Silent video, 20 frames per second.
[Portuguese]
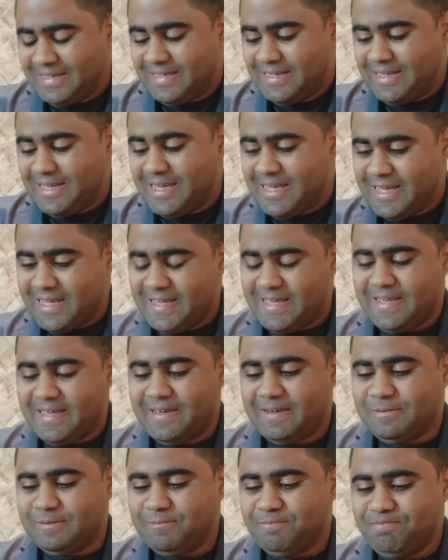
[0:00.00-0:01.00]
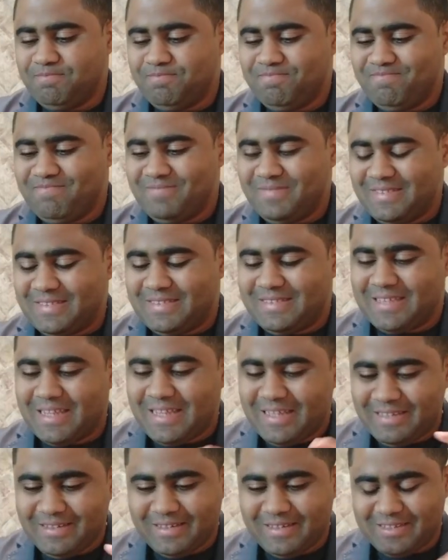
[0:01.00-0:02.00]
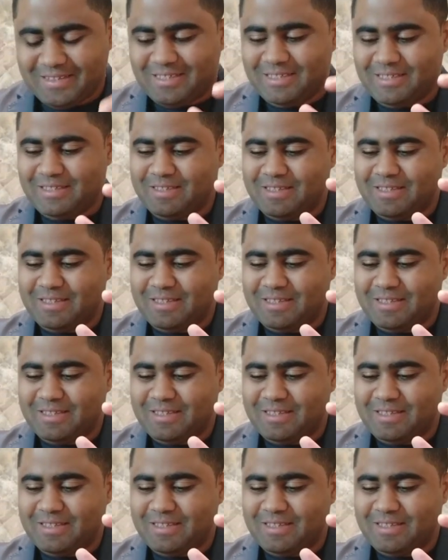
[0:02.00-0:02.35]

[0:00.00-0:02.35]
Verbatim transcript: É, tem assim,